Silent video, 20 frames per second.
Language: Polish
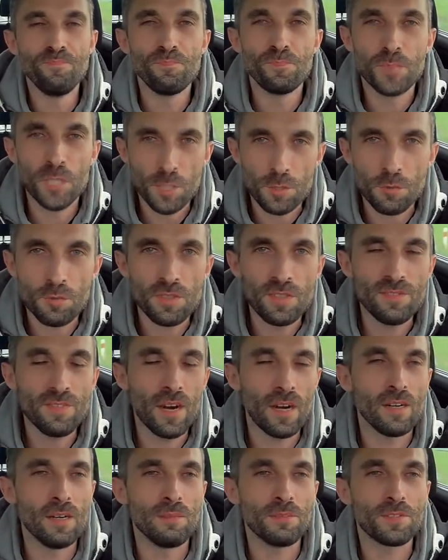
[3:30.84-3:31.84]

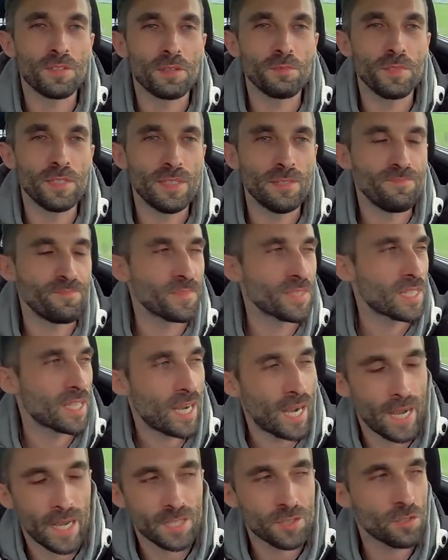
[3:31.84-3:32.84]
przysłuchiwałem sobie
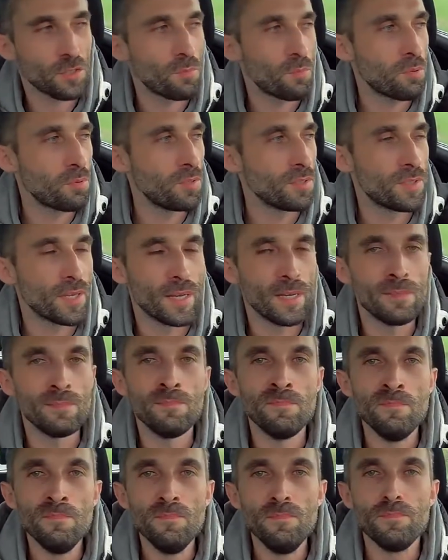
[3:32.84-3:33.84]
każdą płytę
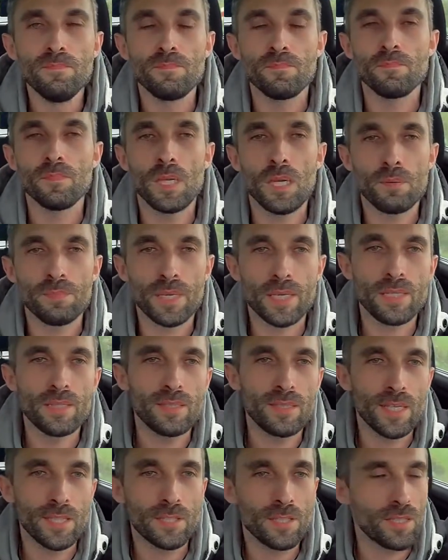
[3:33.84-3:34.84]
miałem
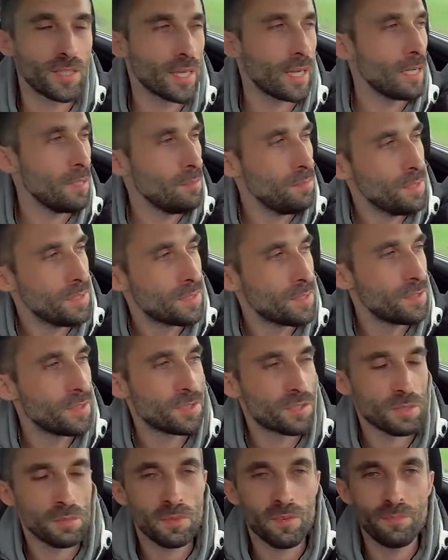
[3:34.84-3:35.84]
taki zeszyt zajebisty,
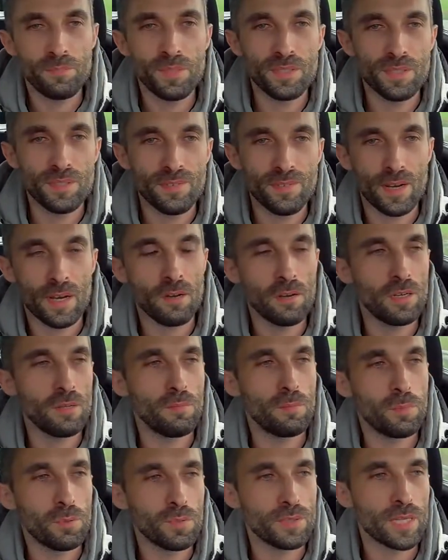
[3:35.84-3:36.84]
gdzie sobie
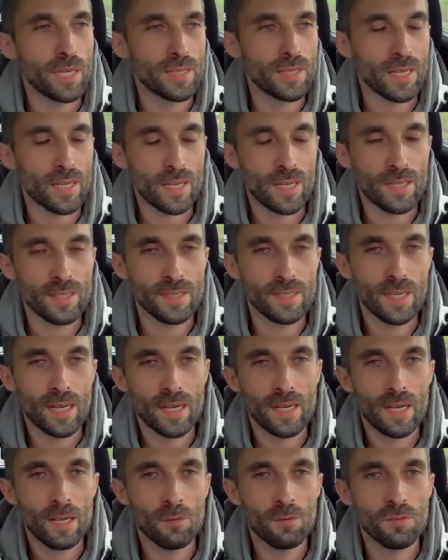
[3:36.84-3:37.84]
wpisywałem płyta taka i
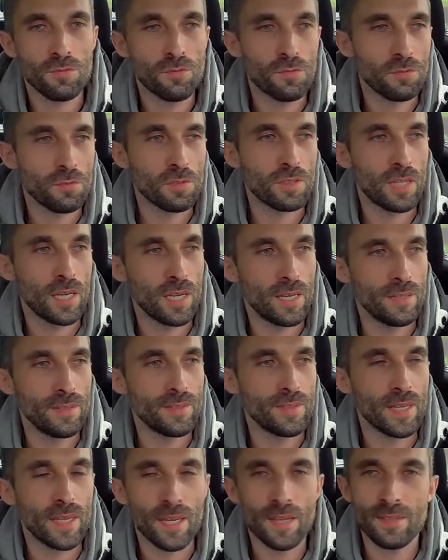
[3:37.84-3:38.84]
taka, utwór
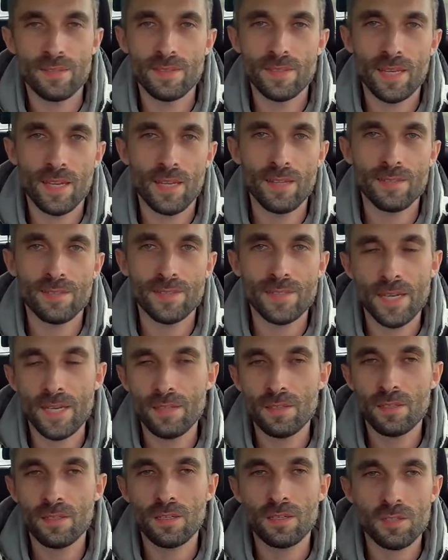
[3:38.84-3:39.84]
ten, ten, ten,
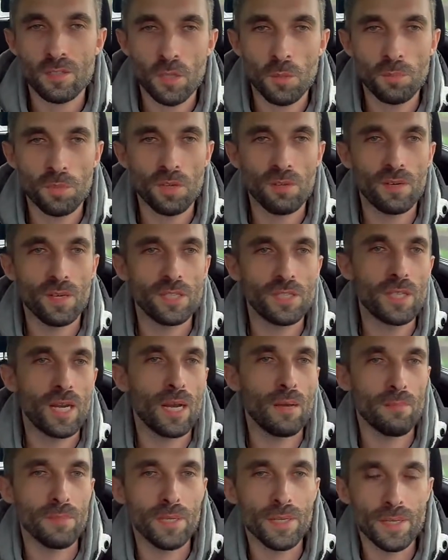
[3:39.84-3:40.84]
ten, skopiować
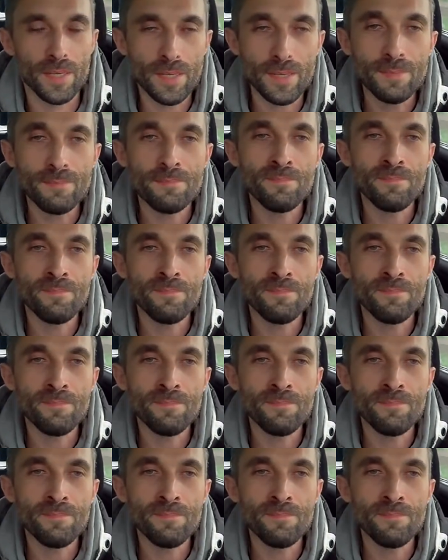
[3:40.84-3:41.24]
dla mnie, nie?